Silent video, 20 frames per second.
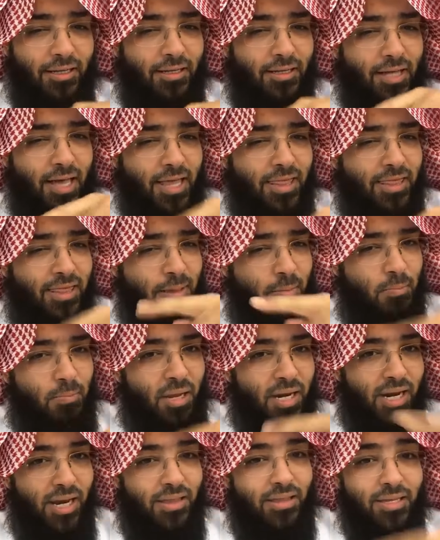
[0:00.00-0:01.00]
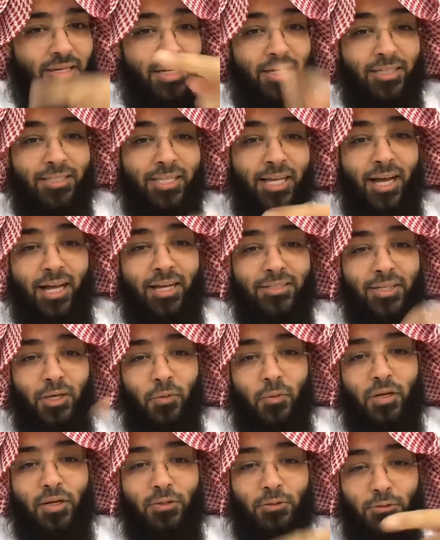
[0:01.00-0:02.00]
آه، الذنب الذي نعتاده
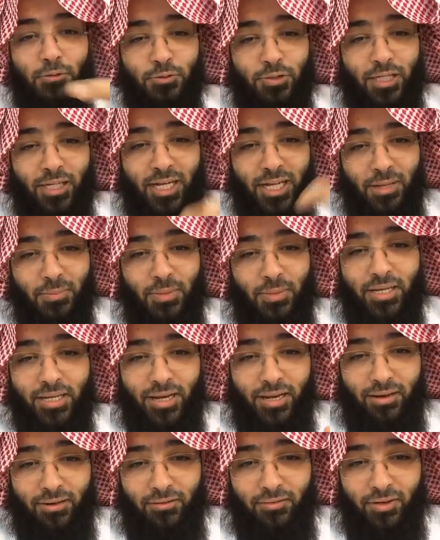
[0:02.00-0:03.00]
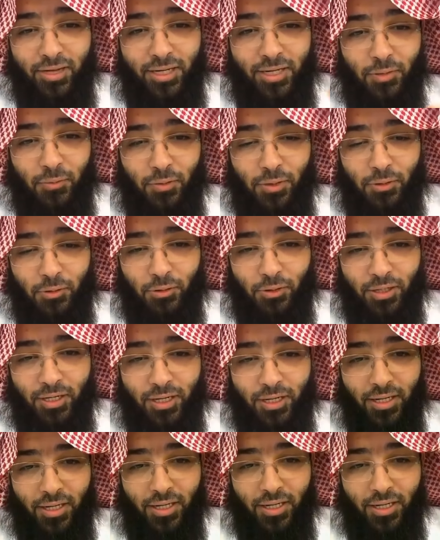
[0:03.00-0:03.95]
ونعود إليه بين الفينة والأخرى